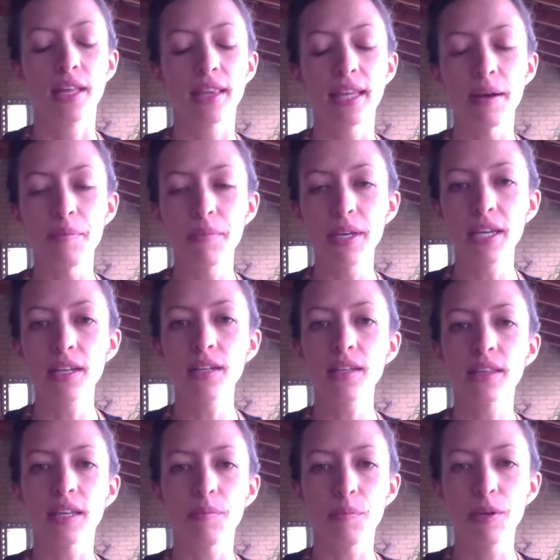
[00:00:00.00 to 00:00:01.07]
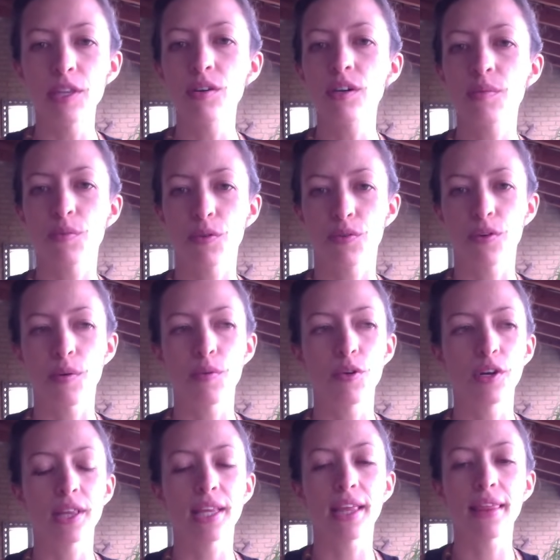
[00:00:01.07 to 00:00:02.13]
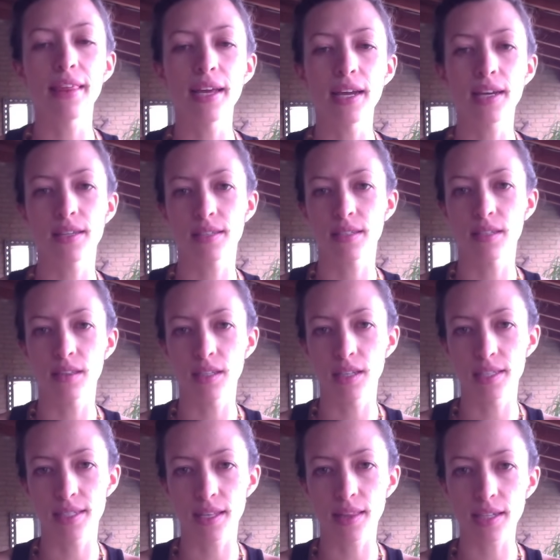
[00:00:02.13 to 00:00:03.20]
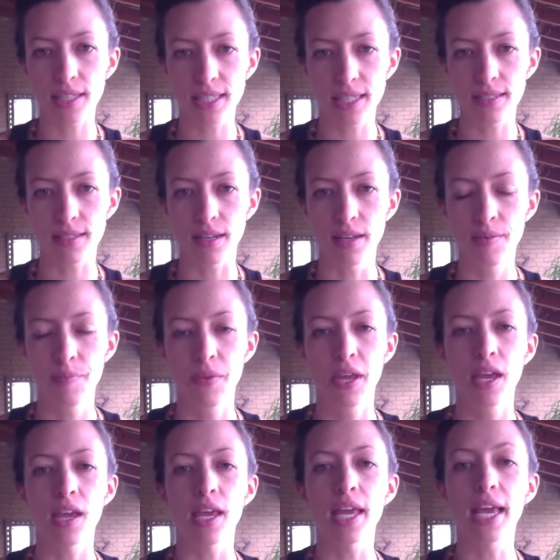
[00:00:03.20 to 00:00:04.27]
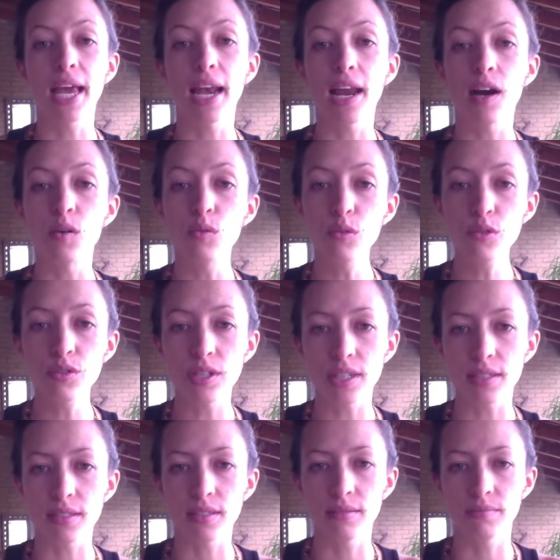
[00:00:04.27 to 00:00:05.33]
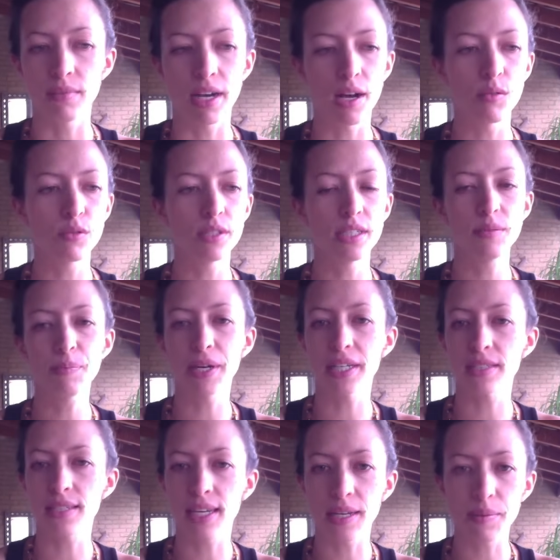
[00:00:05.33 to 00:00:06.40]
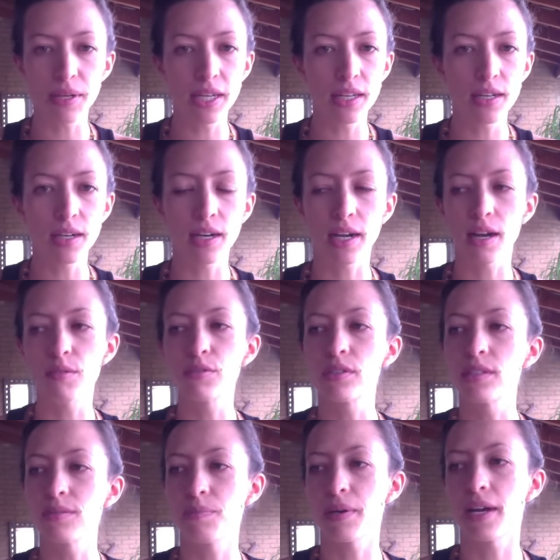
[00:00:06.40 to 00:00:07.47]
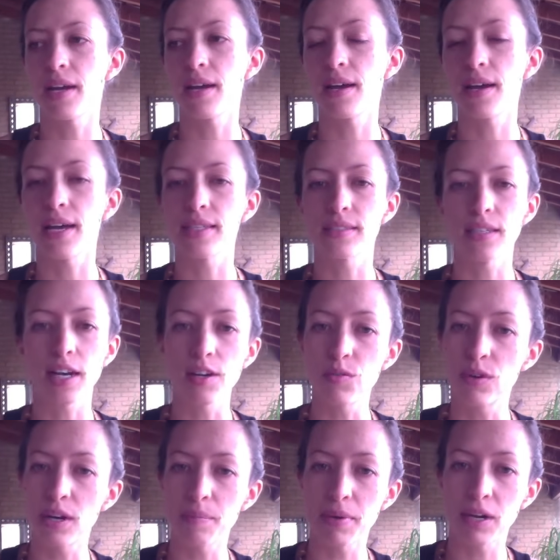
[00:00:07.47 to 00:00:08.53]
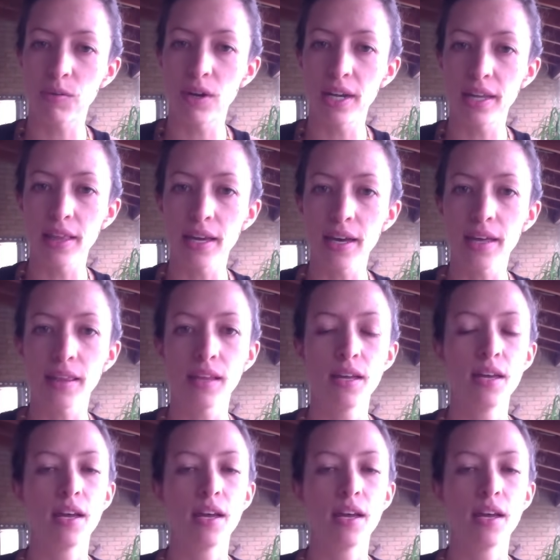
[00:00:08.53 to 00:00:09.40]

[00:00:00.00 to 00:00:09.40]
también te pido que por favor te dejes sentir esa tristeza y que la uses, la uses para escribir, la uses para hacer alguna manualidad,